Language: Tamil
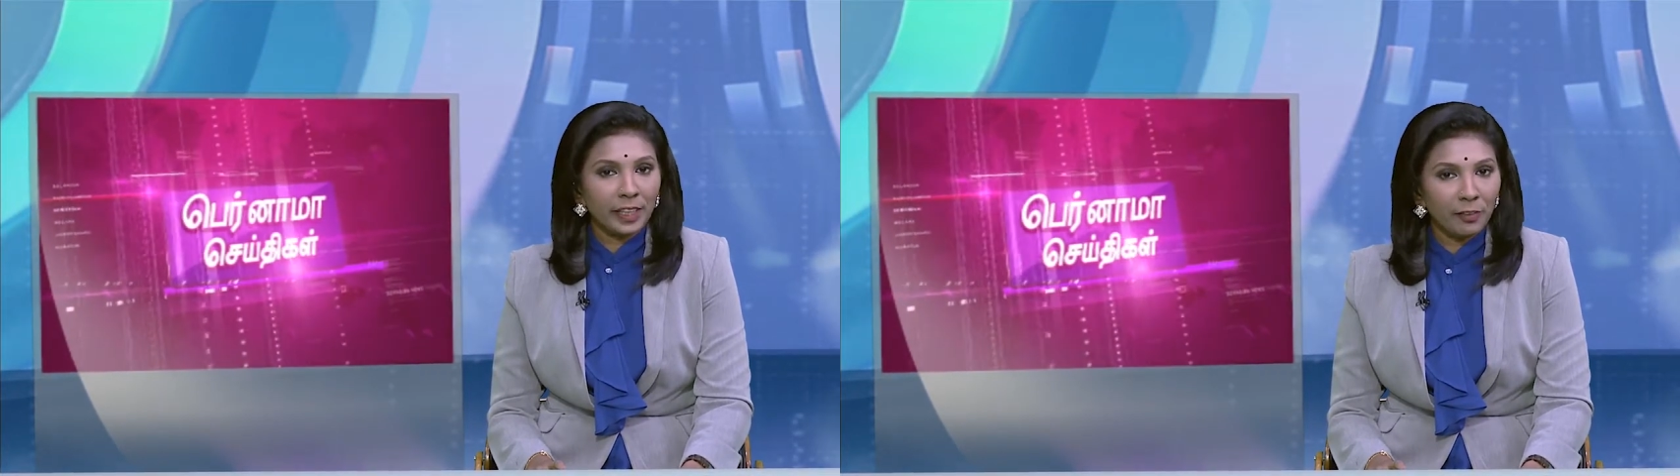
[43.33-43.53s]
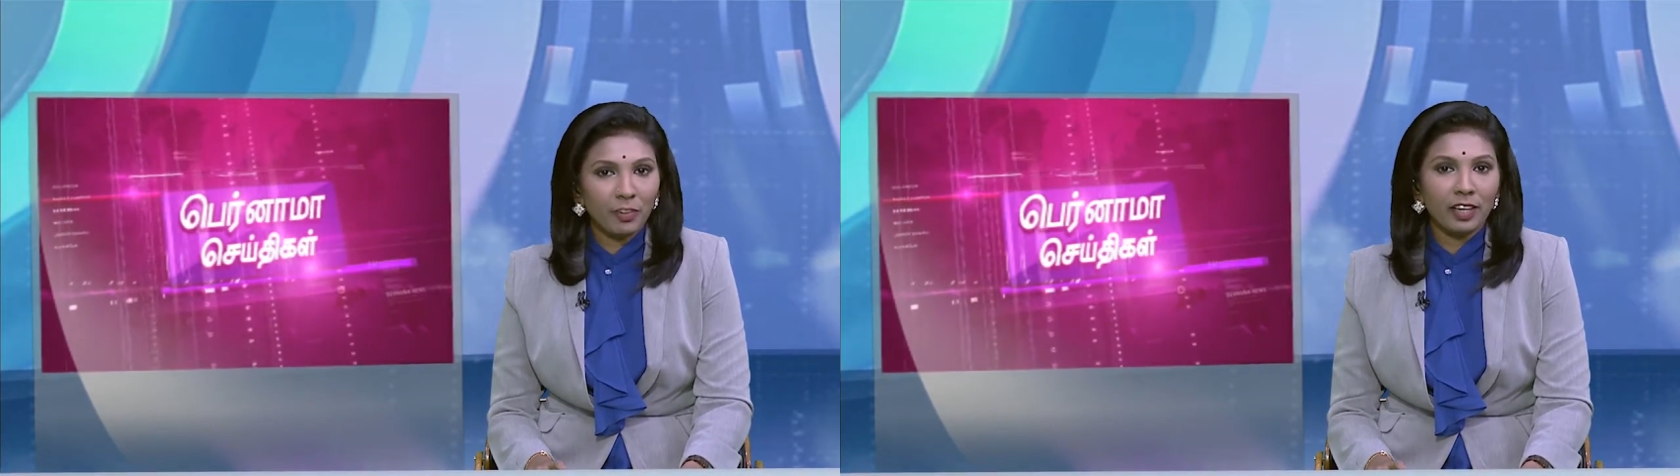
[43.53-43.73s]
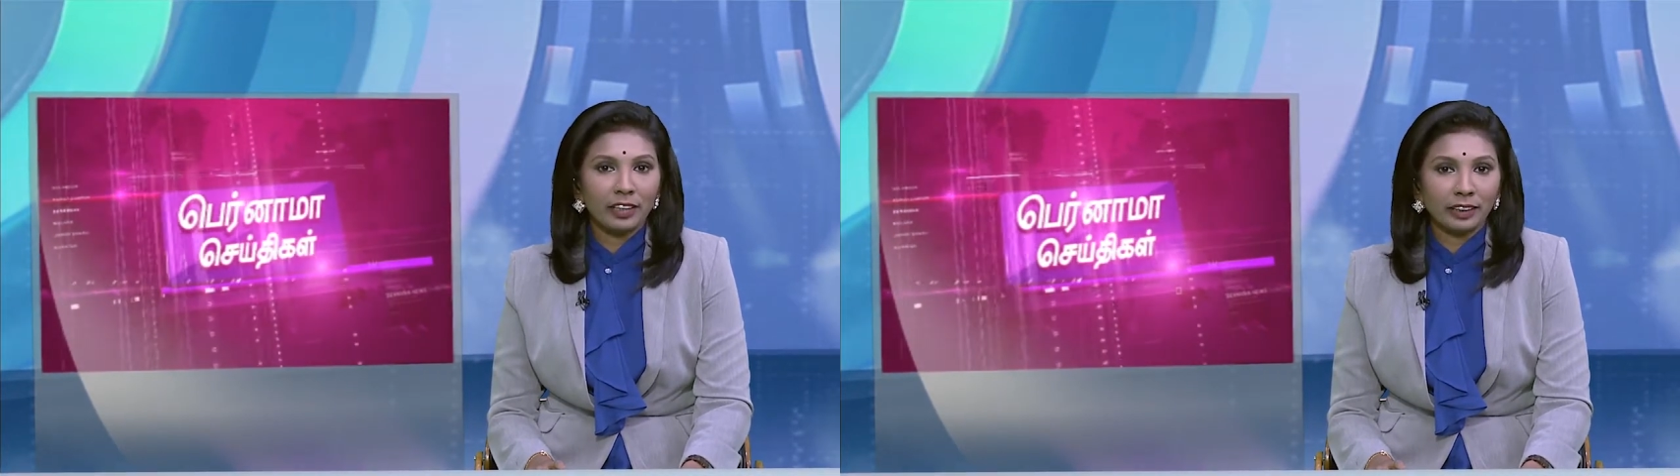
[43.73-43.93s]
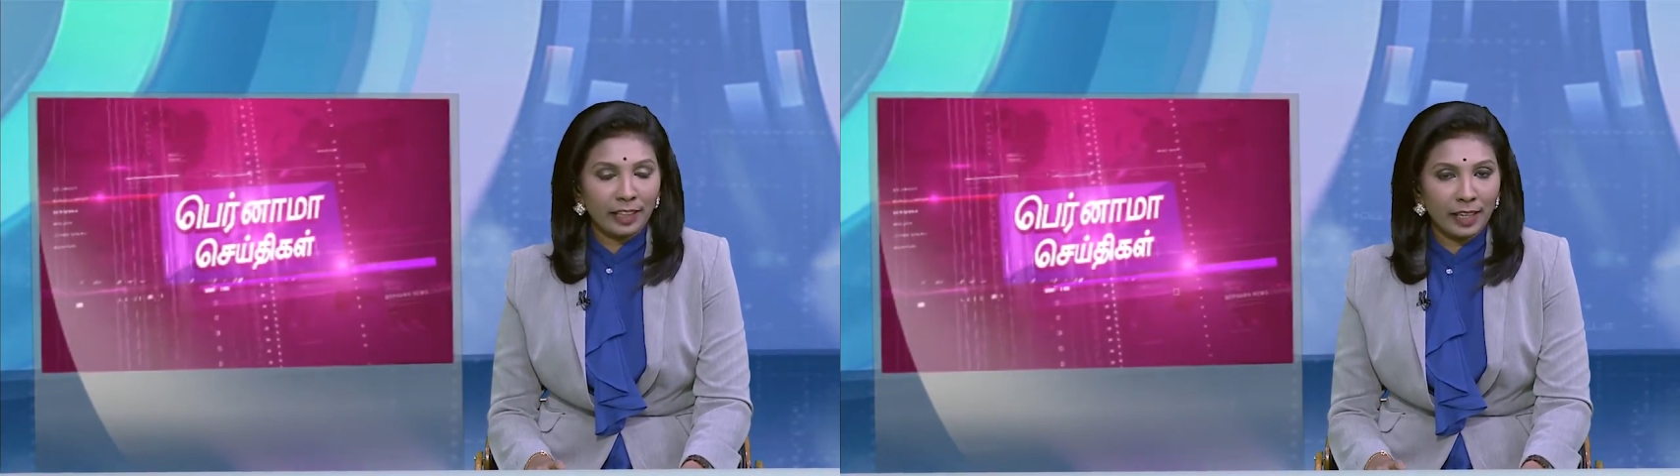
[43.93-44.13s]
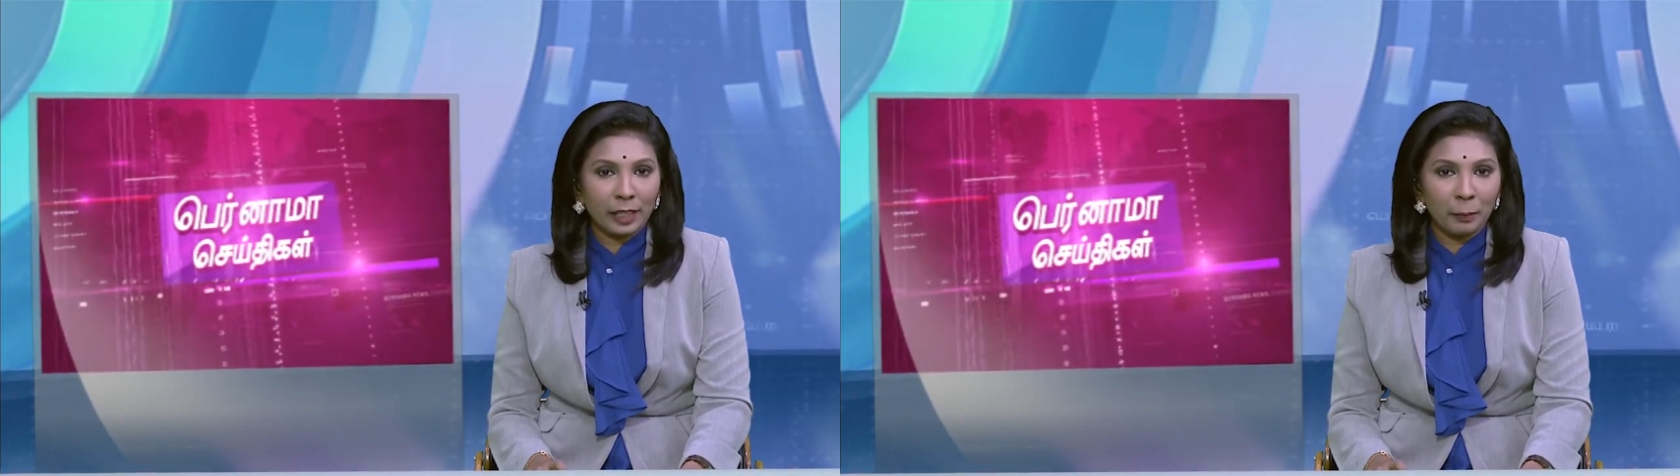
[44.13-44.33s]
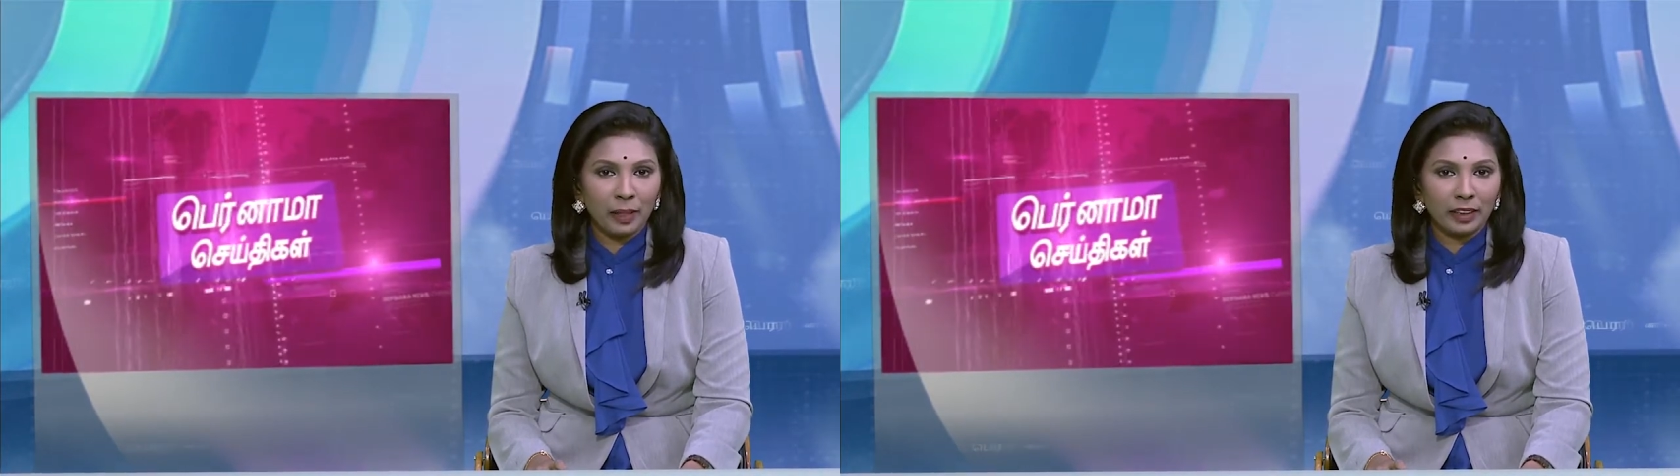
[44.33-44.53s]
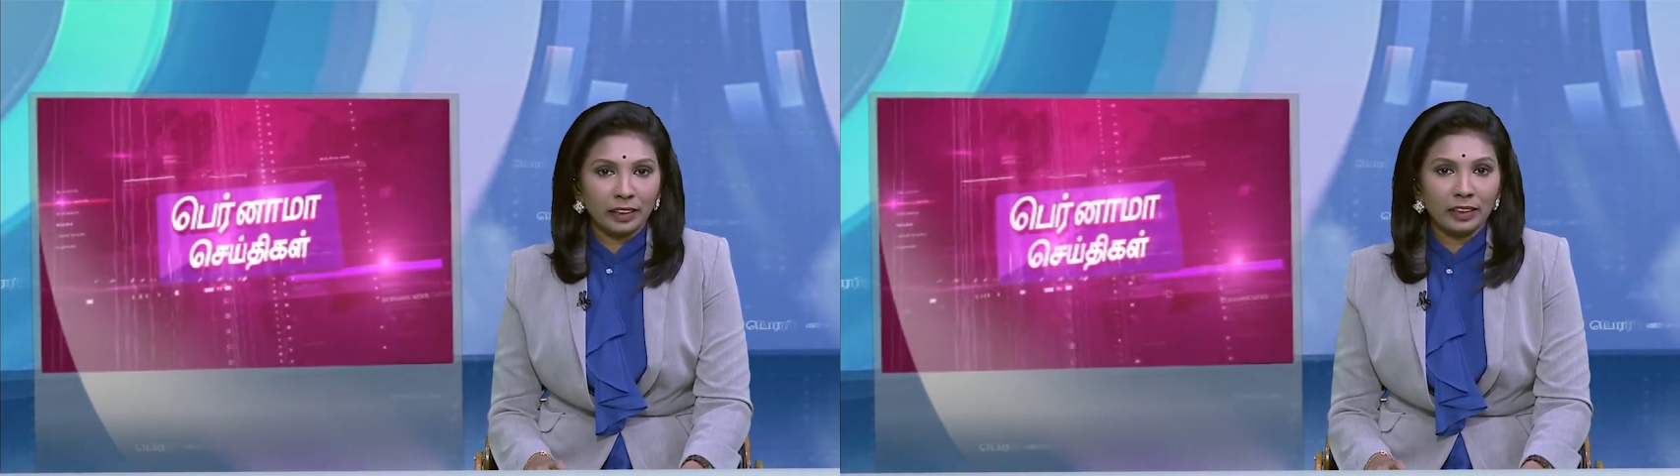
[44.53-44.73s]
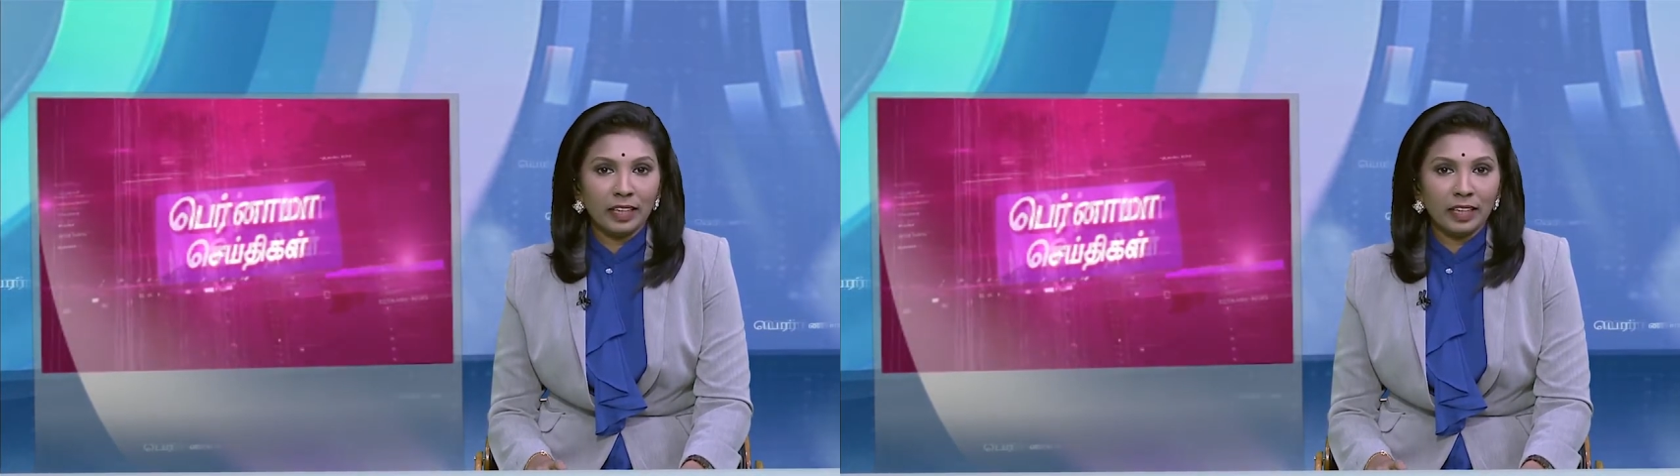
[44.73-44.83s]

எவ்வாறு தயாரிக்கப்படுது